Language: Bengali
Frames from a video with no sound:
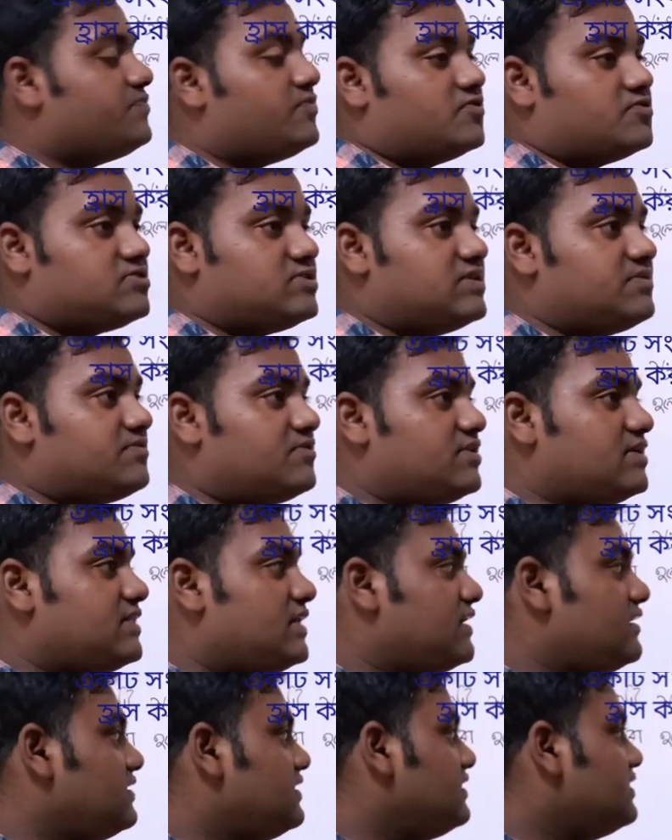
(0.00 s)
প্রশ্নে বলে
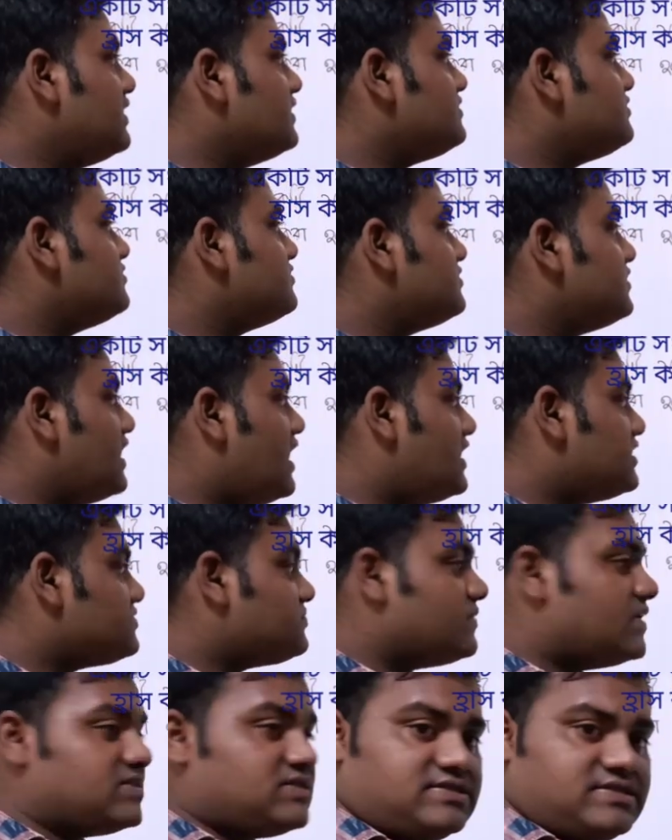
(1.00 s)
দেয় ঋণাত্মক হ্রাস
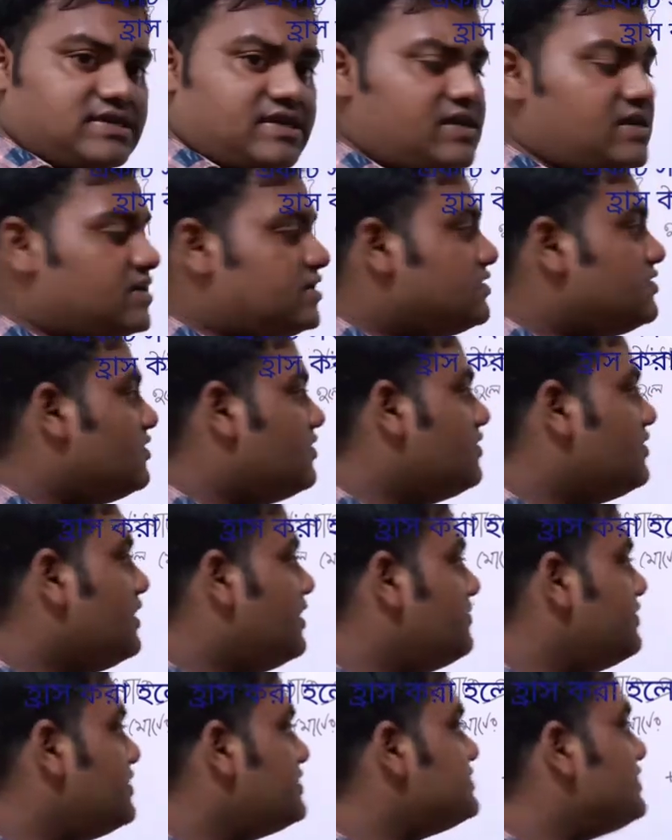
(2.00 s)
পাচ্ছে তখন
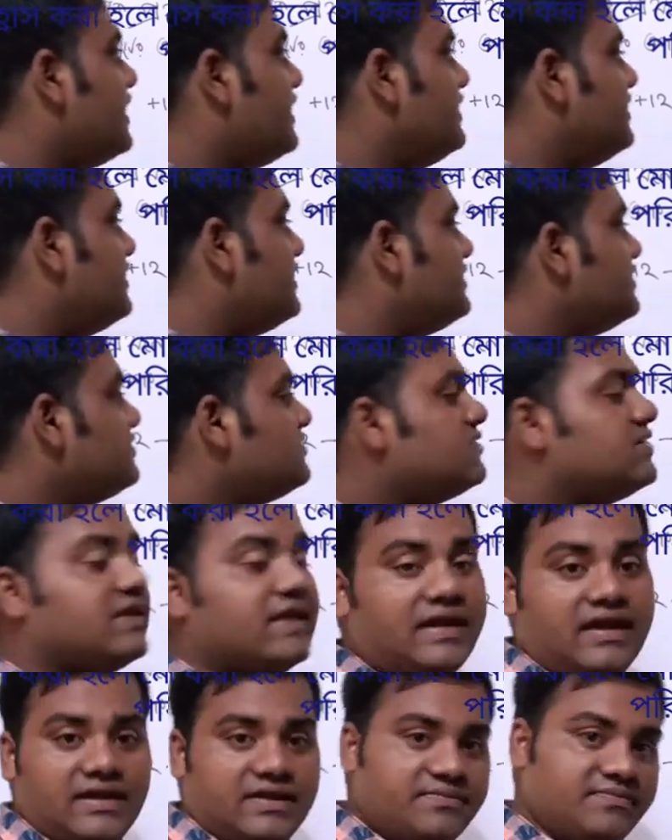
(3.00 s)
আমরা সাইনটা কিন্তু
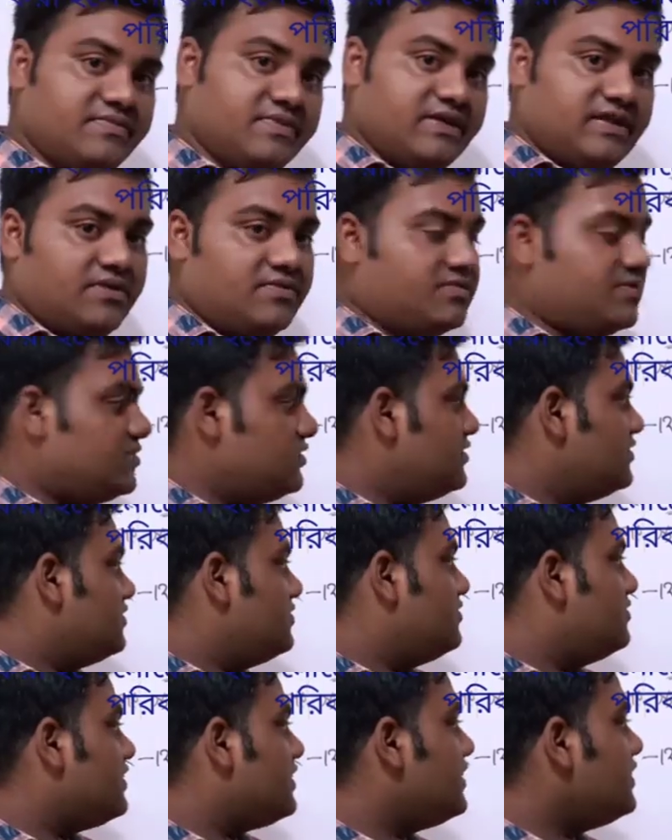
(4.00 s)
নেগেটিভ নিয়ে নেব
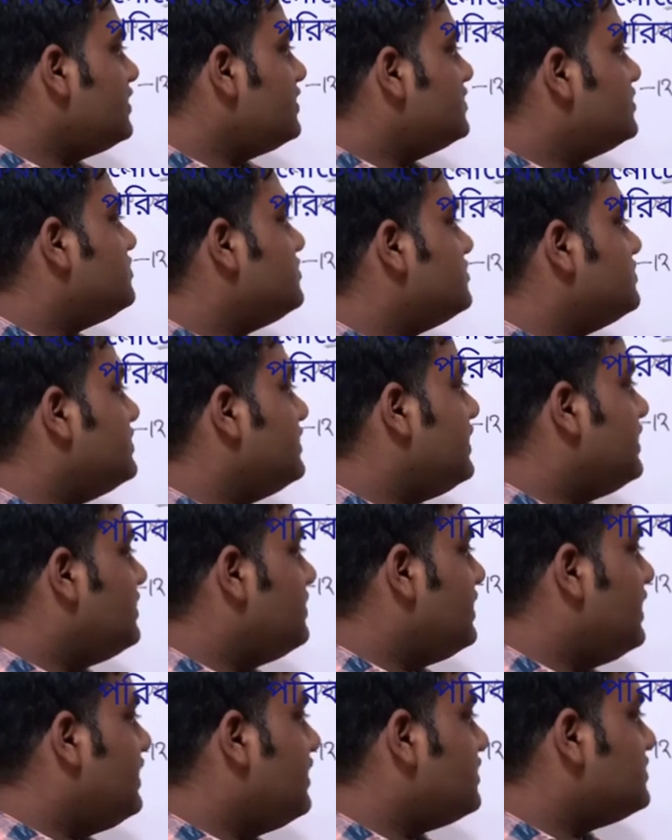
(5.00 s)
ওকে তো
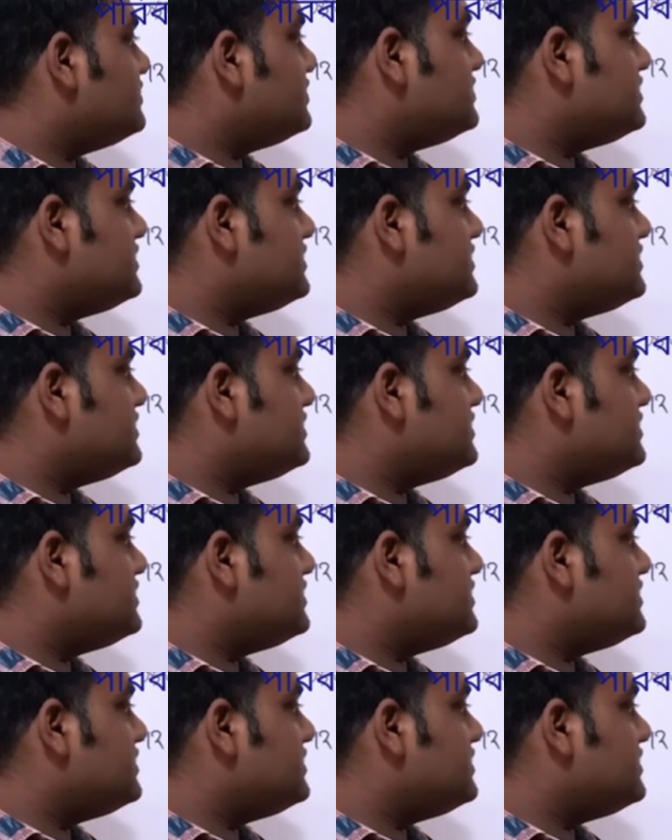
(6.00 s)
এটা হচ্ছে